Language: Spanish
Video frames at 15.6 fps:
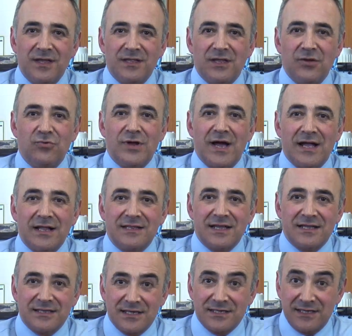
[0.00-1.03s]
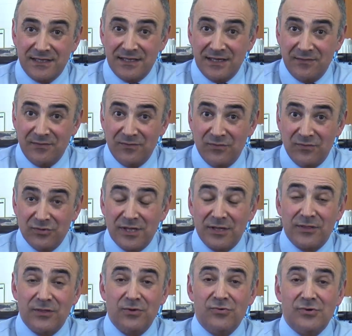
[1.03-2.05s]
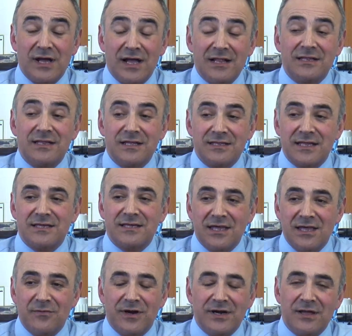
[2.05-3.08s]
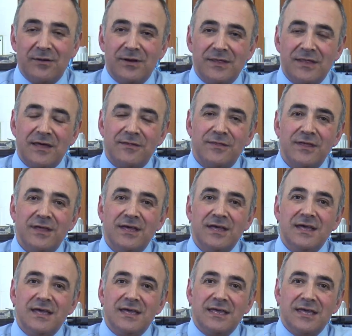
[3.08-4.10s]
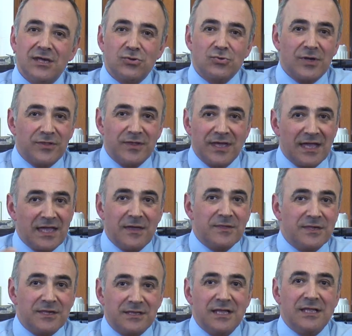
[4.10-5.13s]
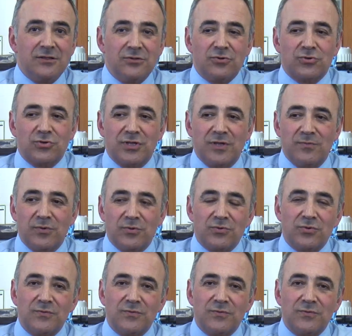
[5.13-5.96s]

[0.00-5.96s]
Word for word: Tiene una alta tasa de mutación, una alta tasa de variabilidad y eso hace que haya distintos tipos.